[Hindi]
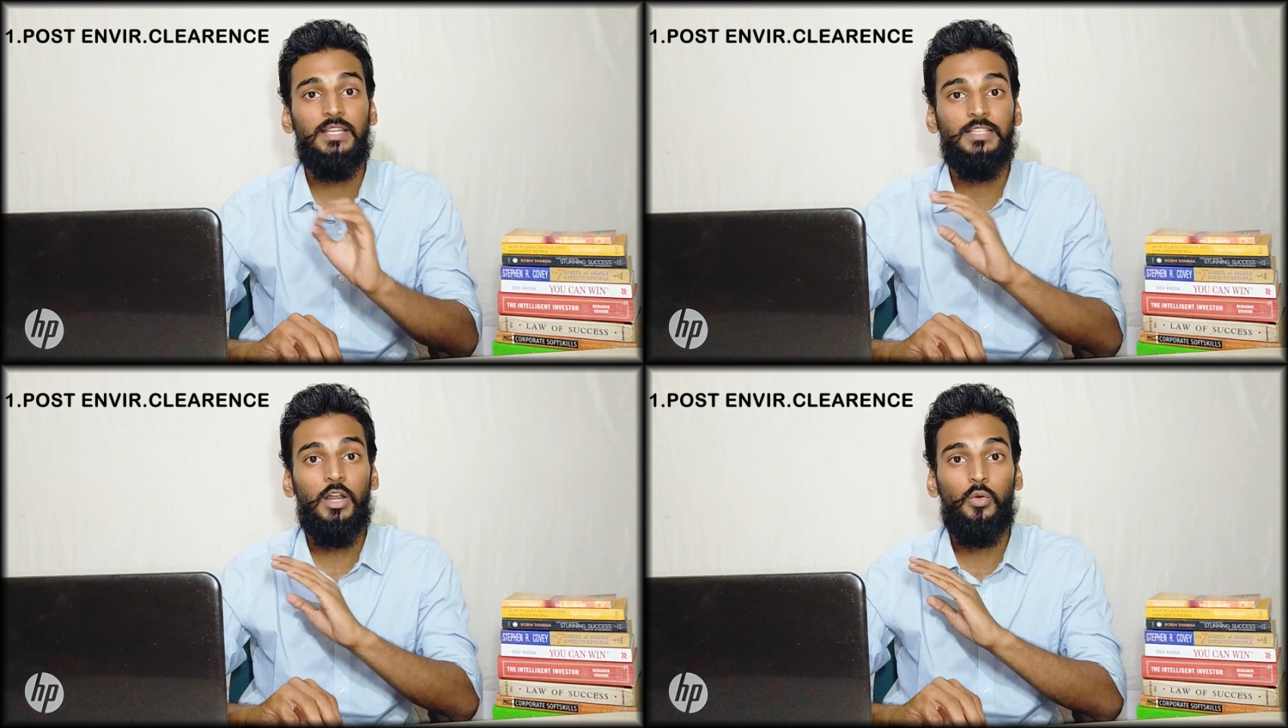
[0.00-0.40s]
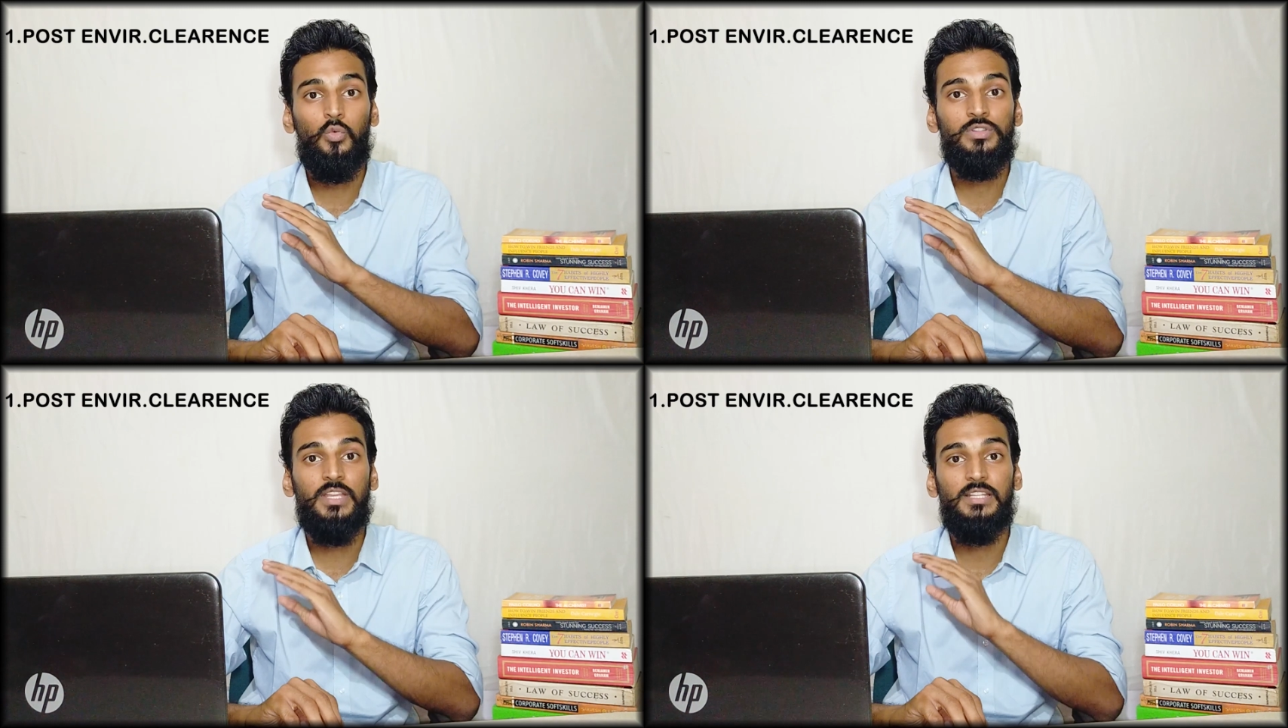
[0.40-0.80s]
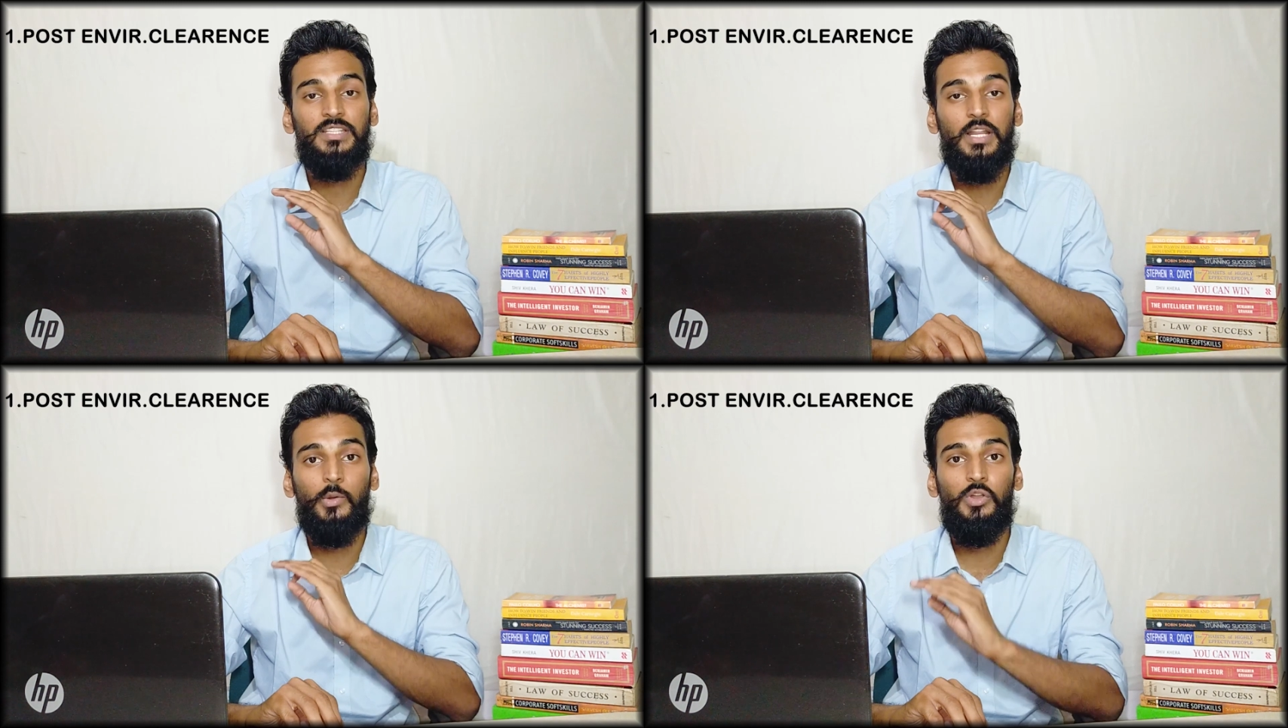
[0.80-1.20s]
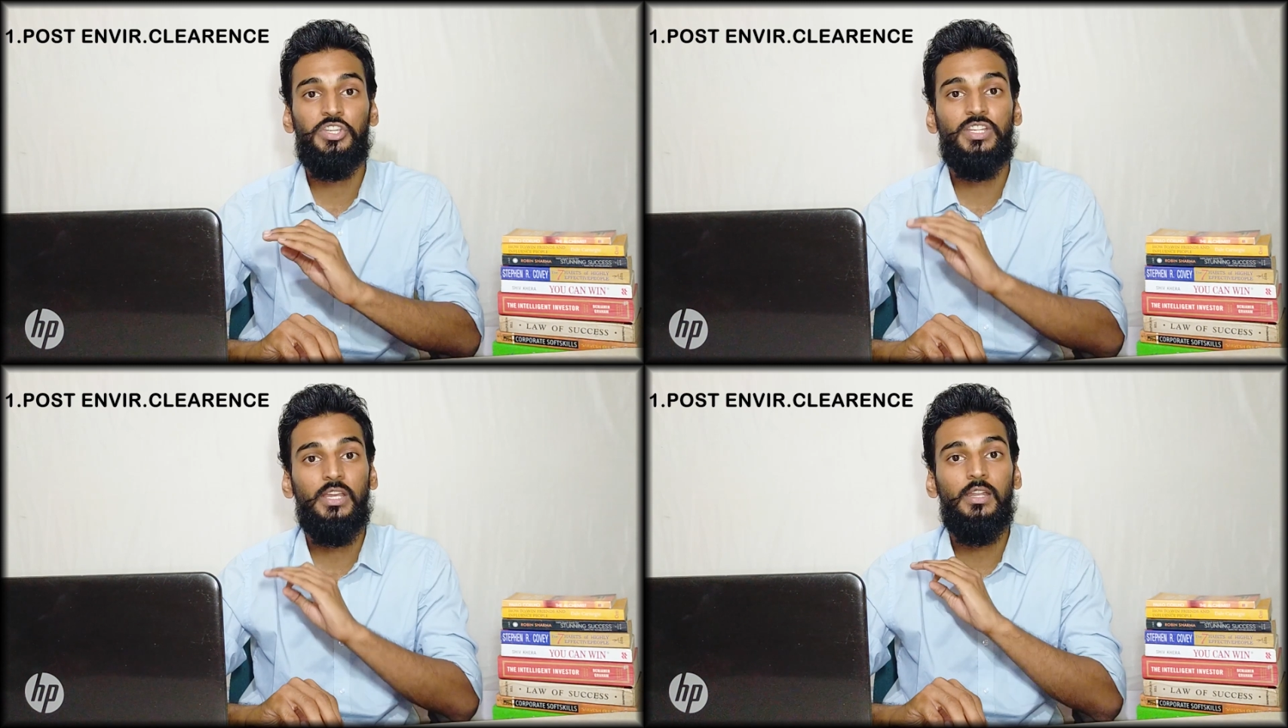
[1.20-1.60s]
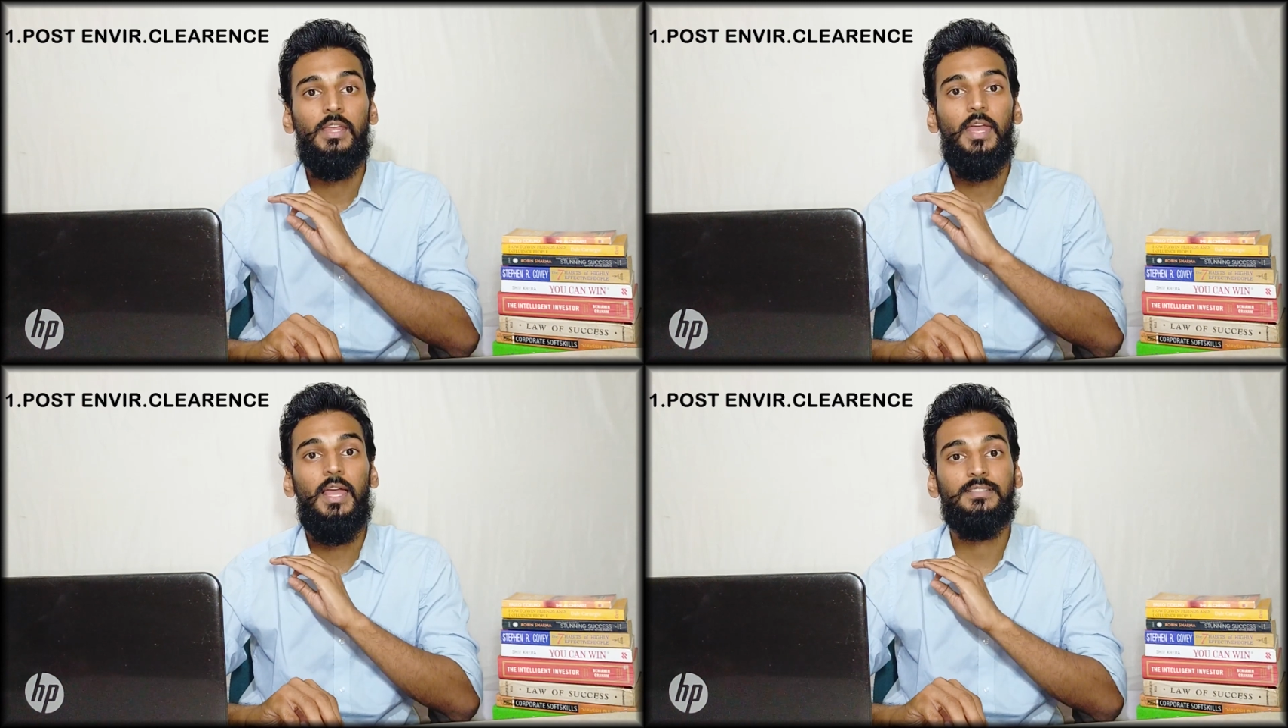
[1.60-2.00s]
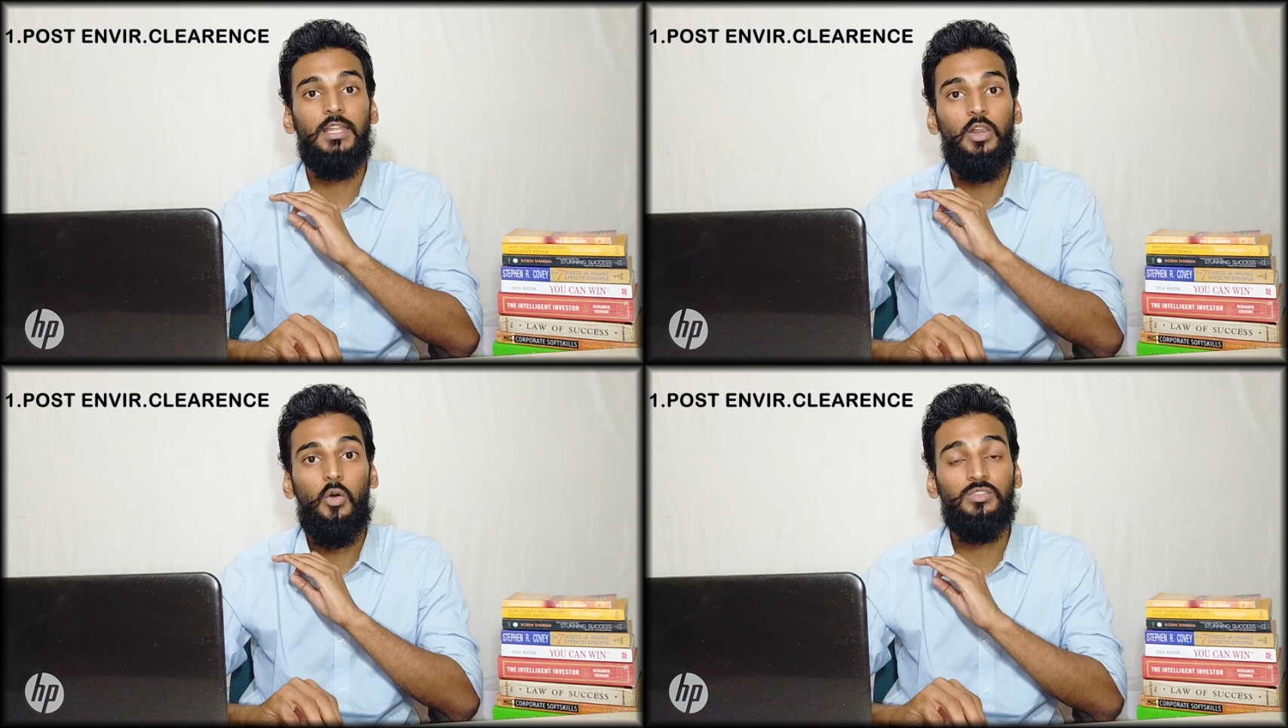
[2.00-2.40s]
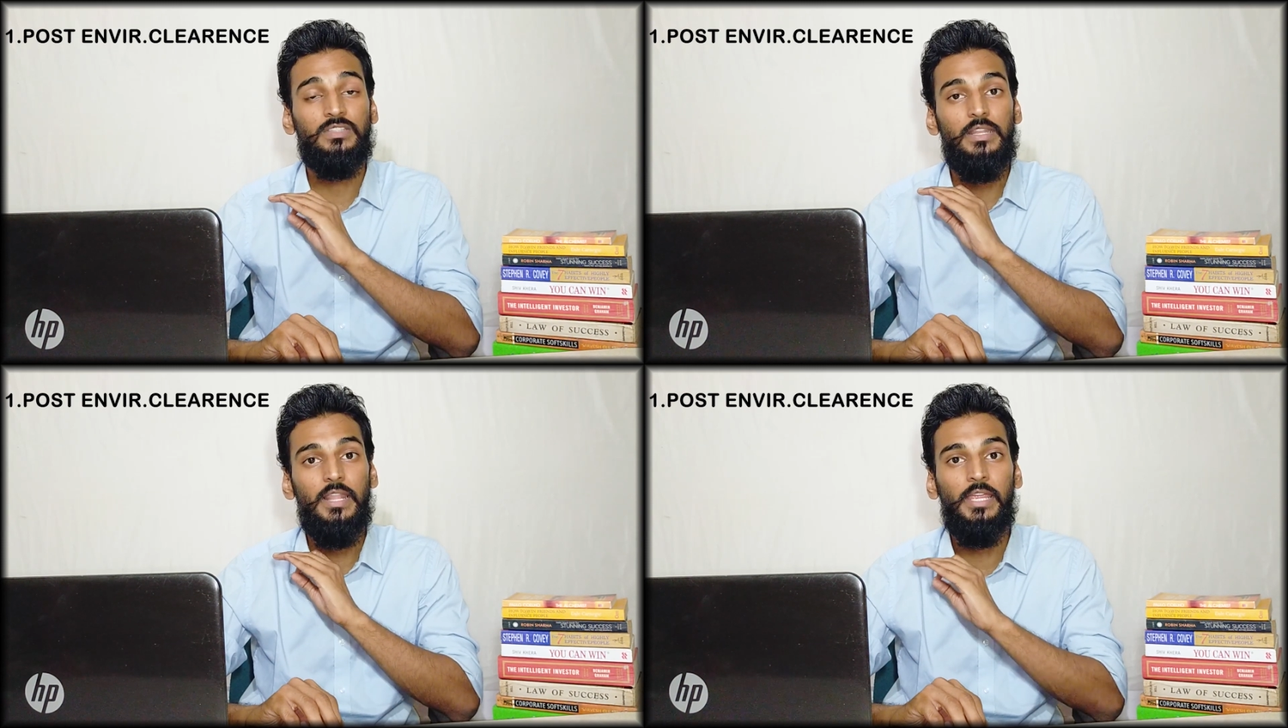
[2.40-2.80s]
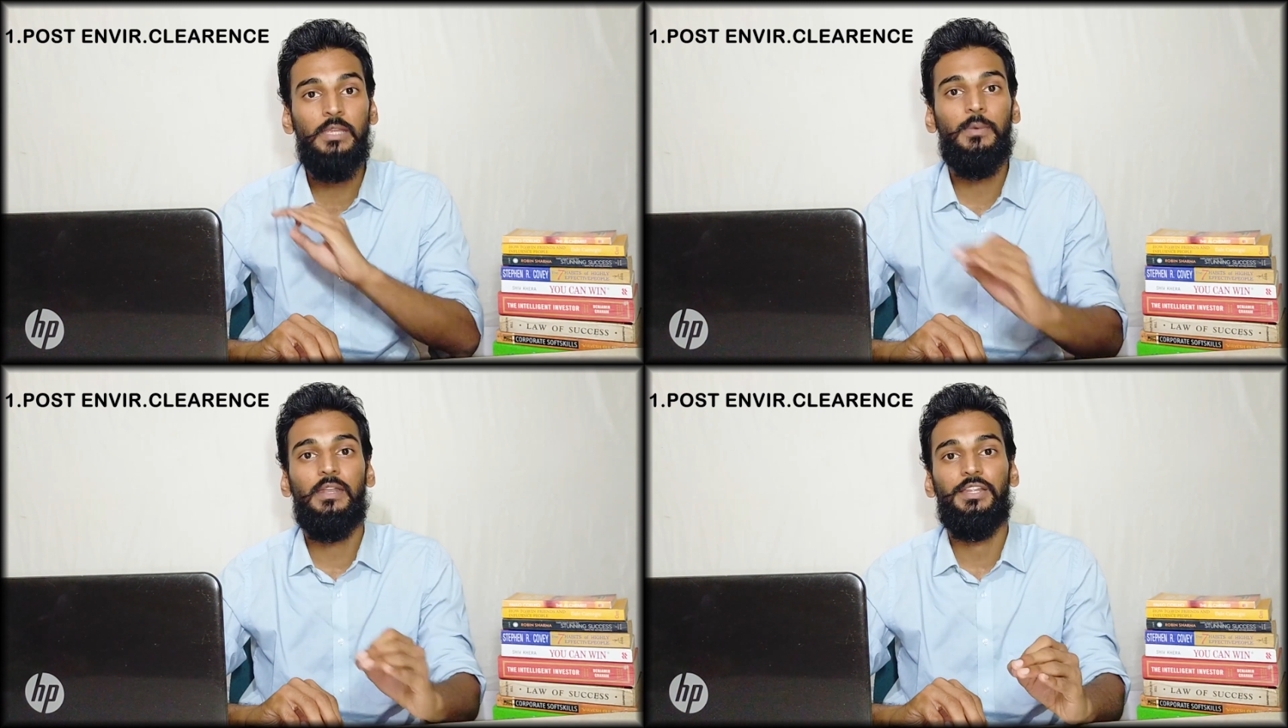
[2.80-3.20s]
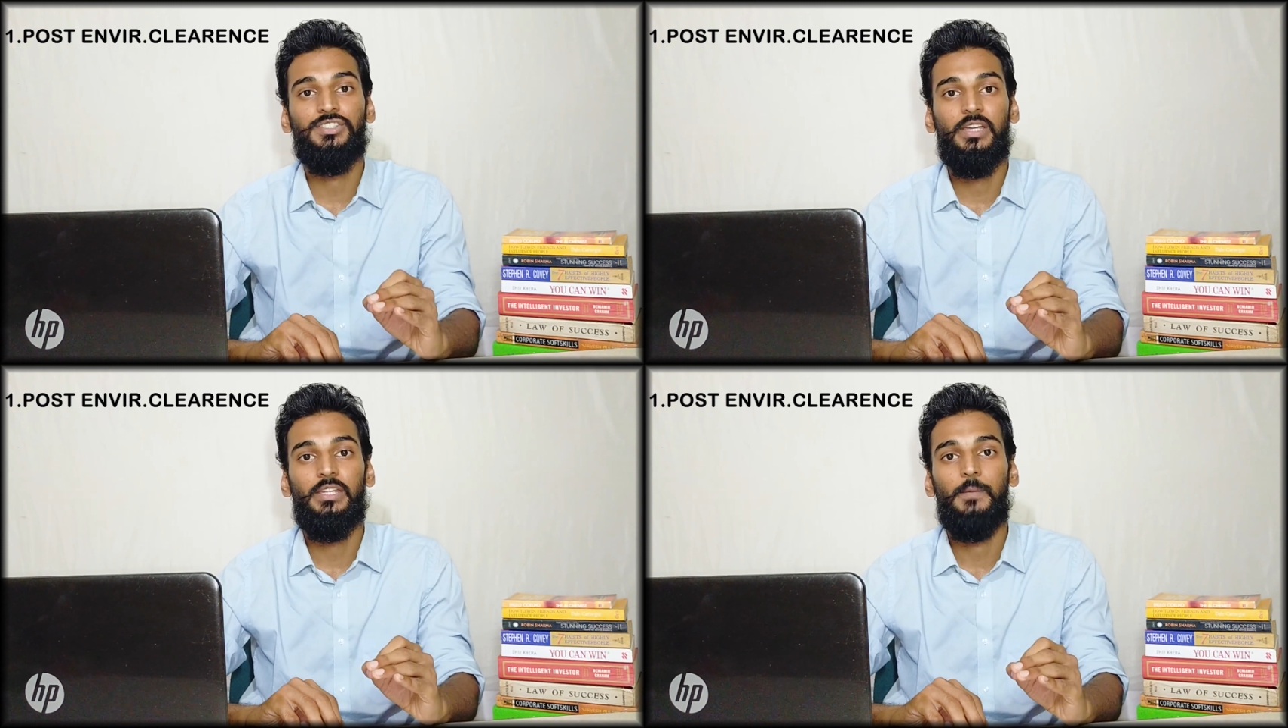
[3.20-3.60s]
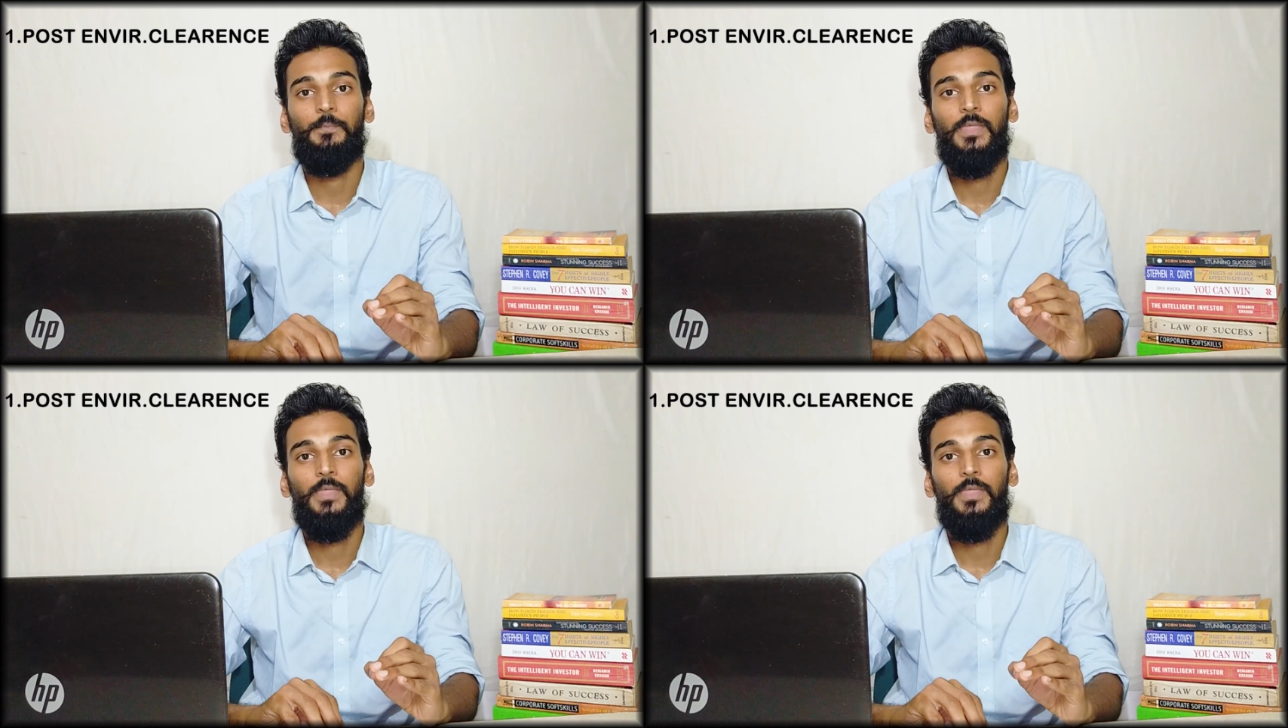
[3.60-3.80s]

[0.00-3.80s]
ऐसा रूल्स ऐसे रेगुलेशन ऐसे लॉस नहीं बनने चाहिए